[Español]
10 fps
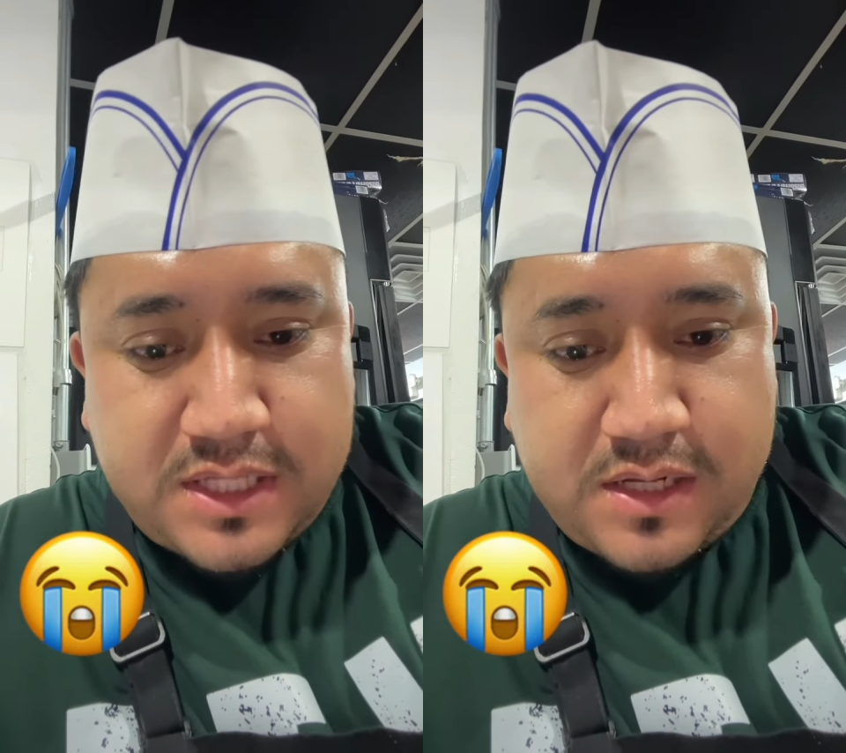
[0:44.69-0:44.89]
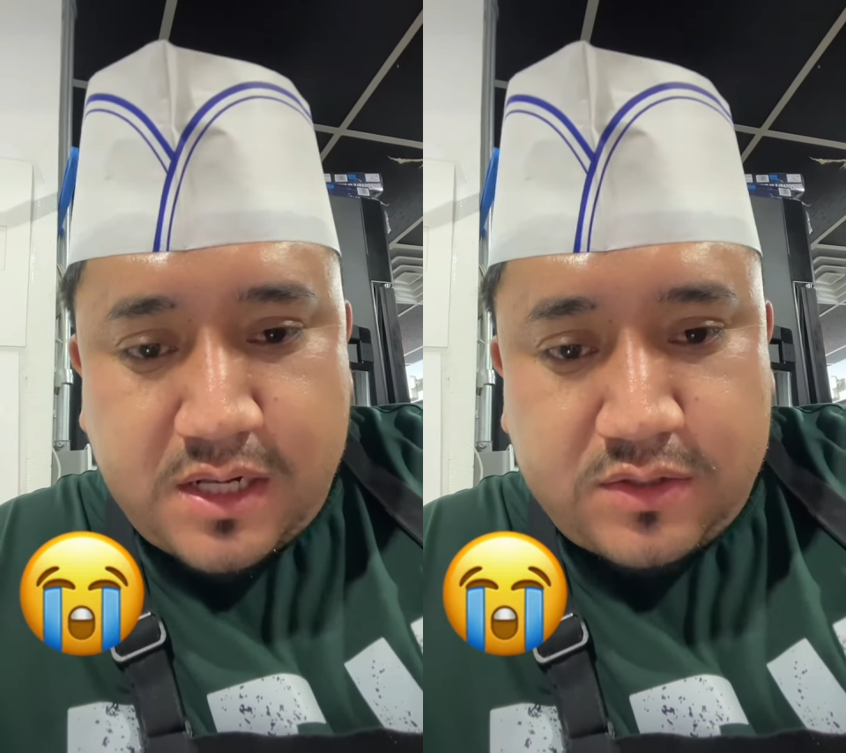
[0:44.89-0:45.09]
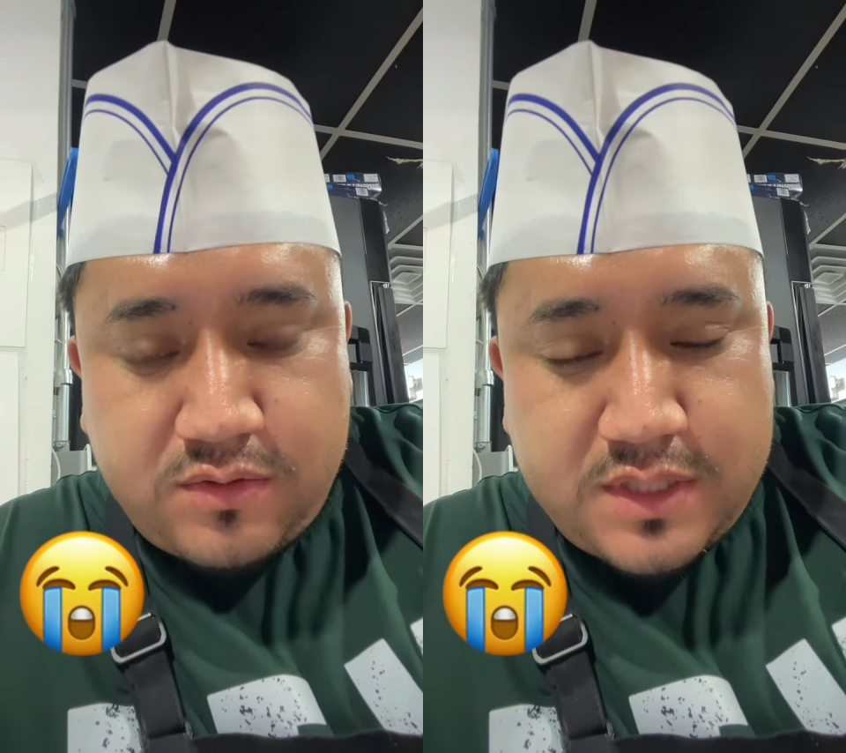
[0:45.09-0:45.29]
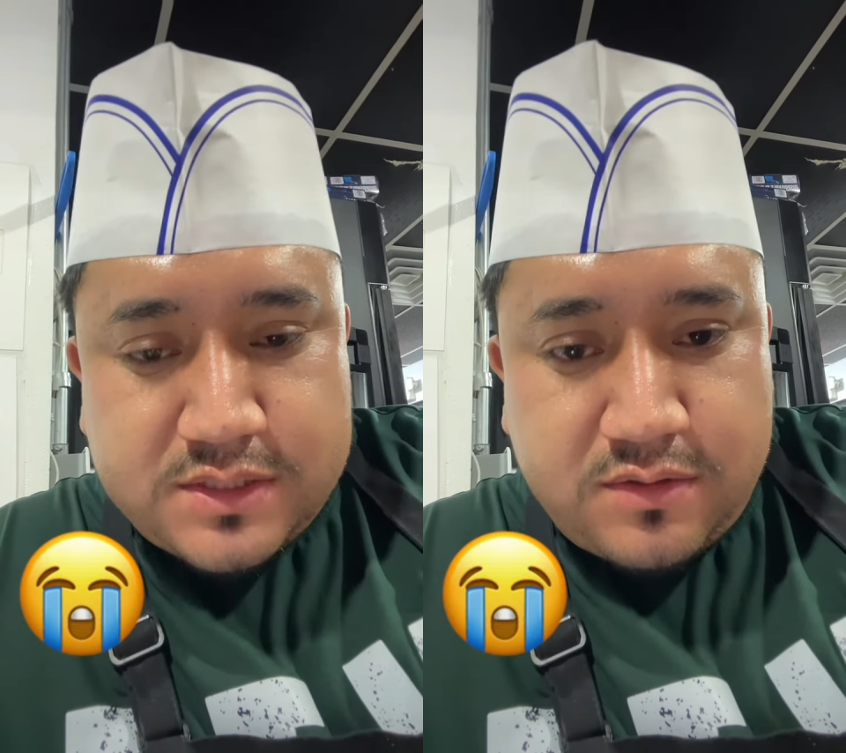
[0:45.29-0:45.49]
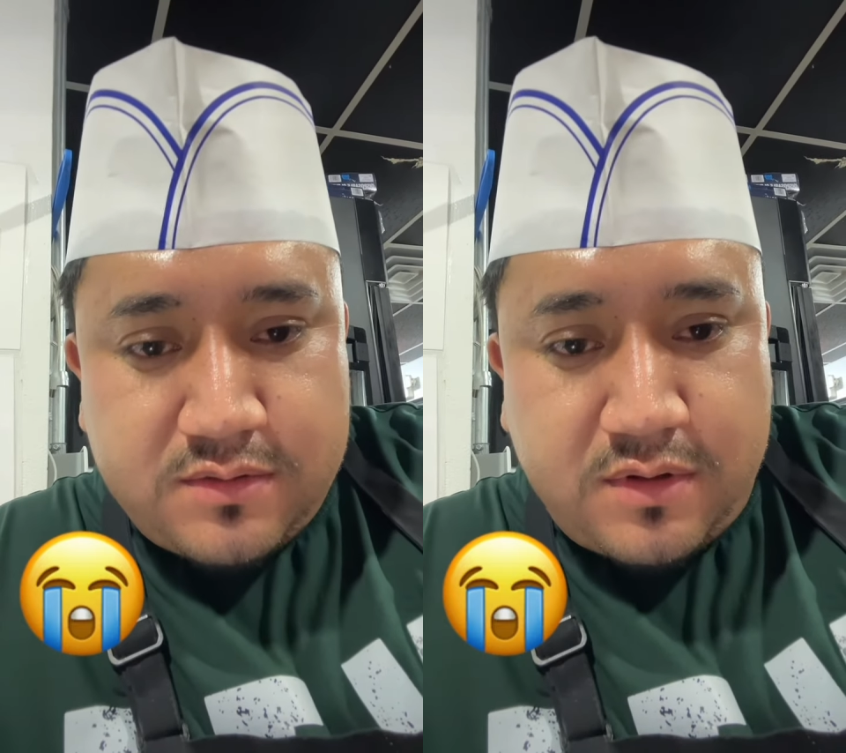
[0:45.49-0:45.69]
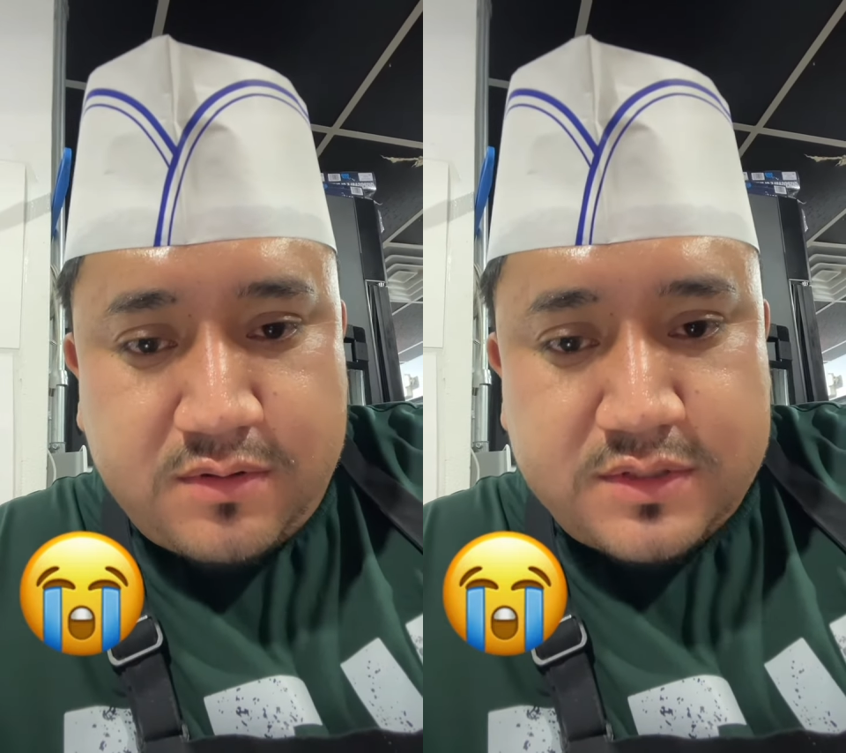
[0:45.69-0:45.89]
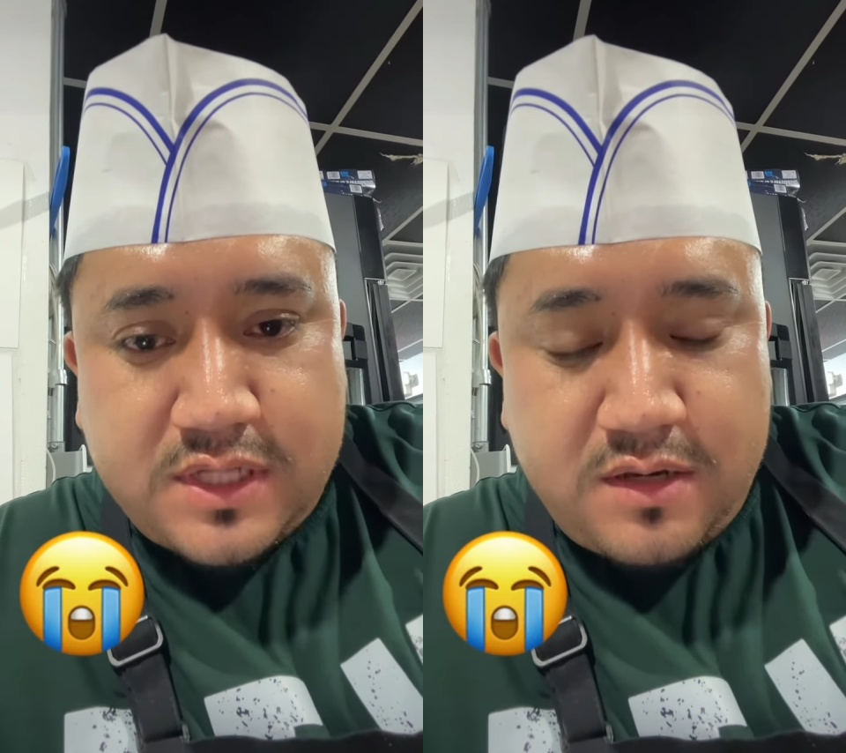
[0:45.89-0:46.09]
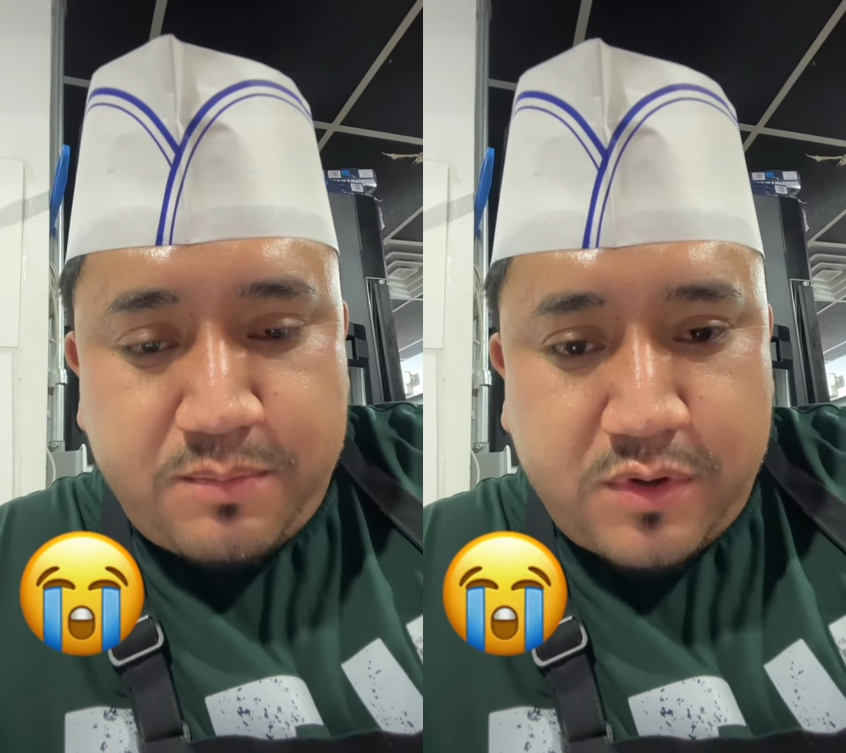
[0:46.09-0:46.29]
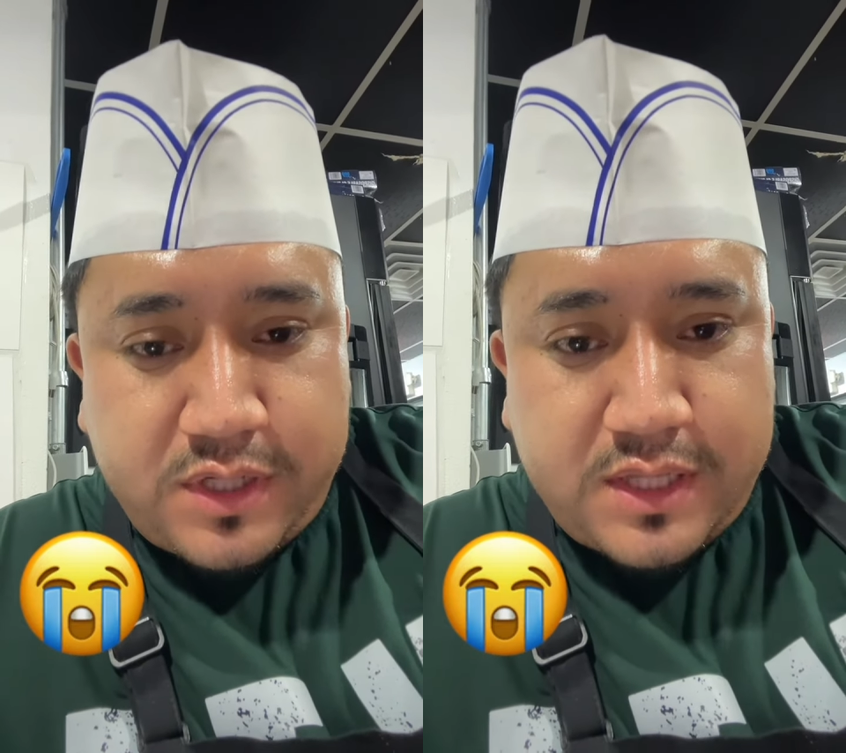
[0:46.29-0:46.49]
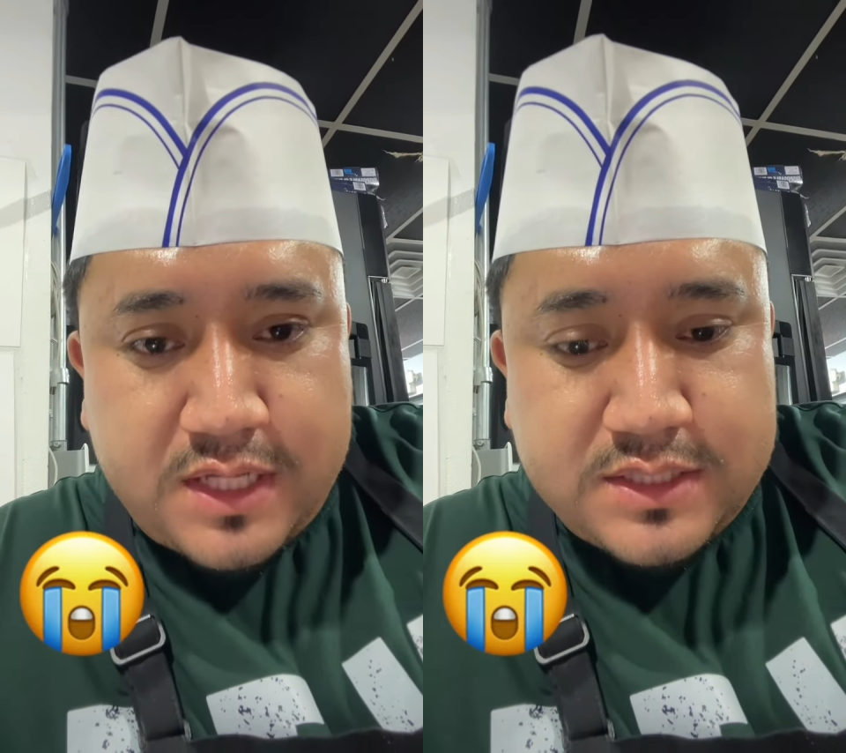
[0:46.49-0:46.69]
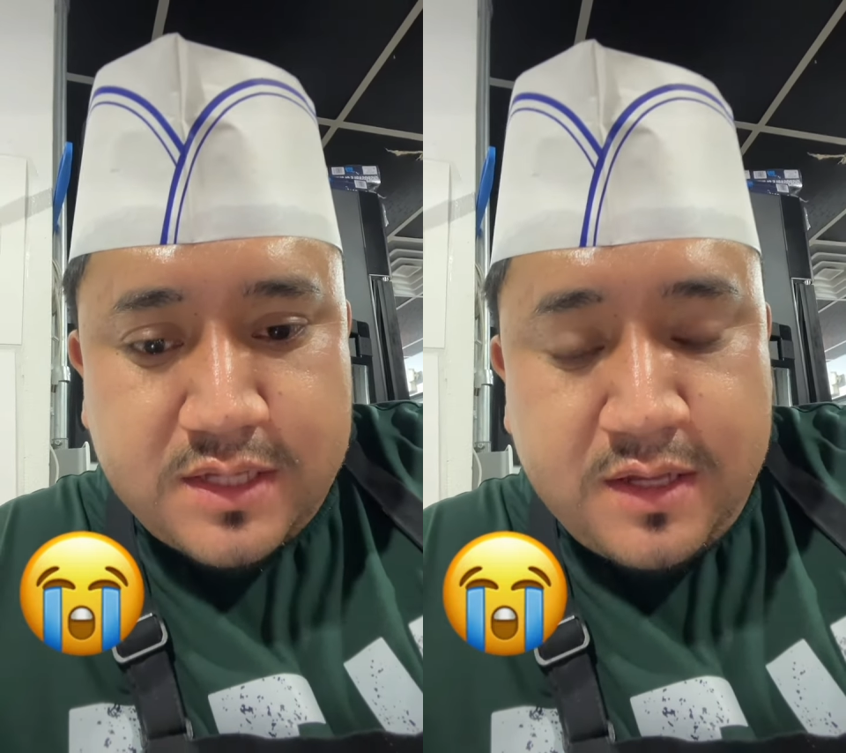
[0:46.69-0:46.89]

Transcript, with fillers: agarrar todo esto, no, no sean hipócritas,